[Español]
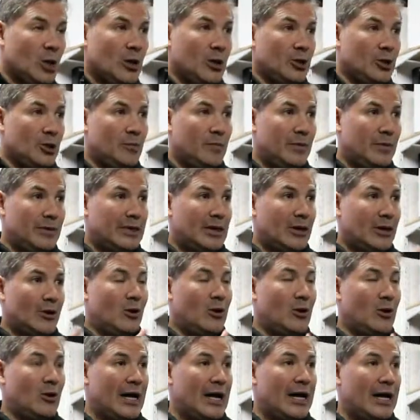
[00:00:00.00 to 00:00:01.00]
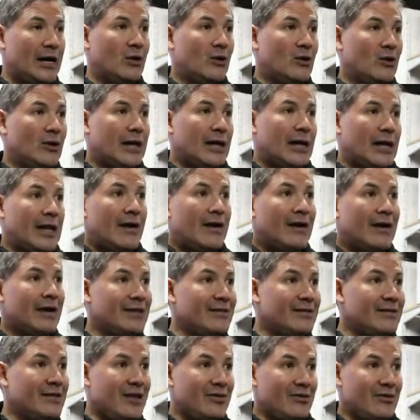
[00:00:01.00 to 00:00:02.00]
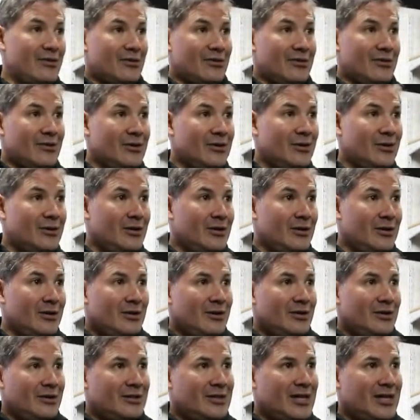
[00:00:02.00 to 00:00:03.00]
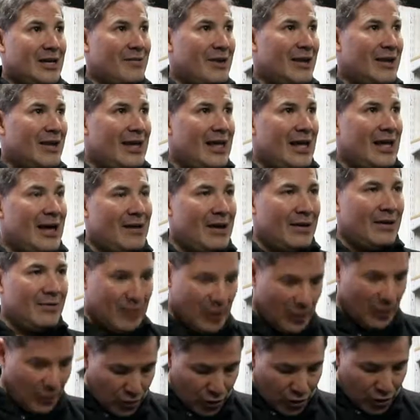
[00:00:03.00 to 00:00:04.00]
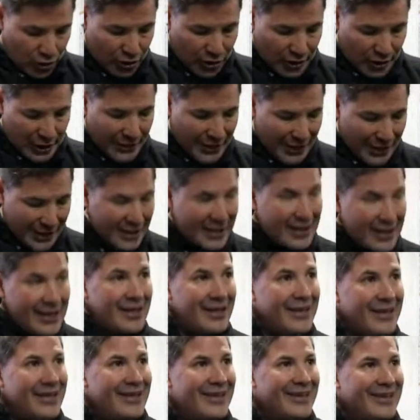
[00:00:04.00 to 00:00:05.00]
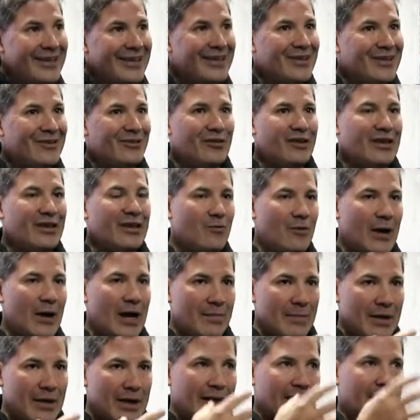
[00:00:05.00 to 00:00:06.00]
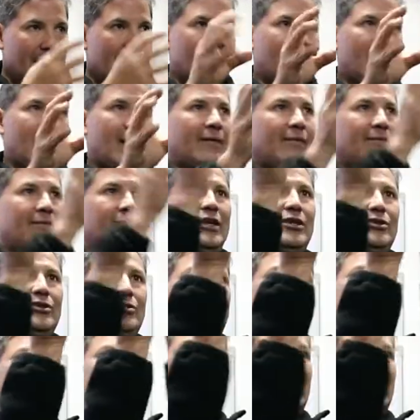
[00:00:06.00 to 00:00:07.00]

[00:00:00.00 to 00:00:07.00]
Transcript: Cuando empecé a colocarlos, quedaba guindando. O sea, me quedaba, o sea, lo colocaba aquí y entonces igual me quedaba, de hecho,